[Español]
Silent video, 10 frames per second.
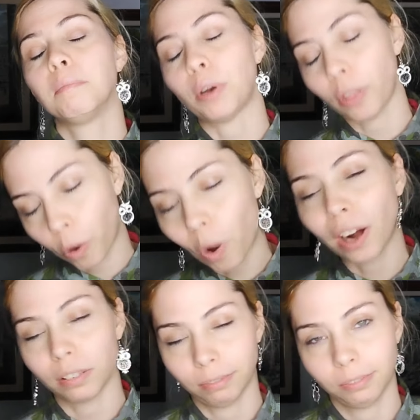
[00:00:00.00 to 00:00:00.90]
Pero ¿de
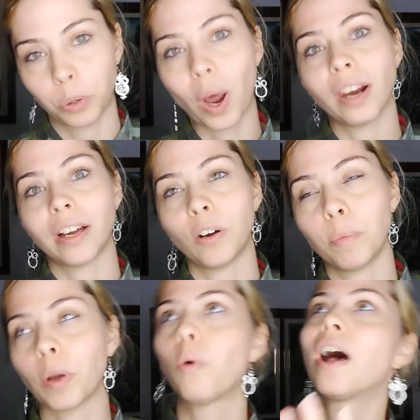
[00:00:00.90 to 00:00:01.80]
cuál? ¿Cuál,
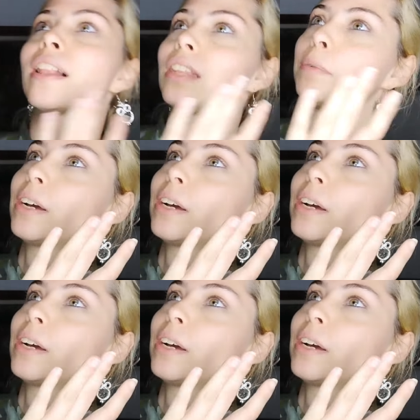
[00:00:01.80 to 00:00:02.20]
Kagome? ¿Cuál te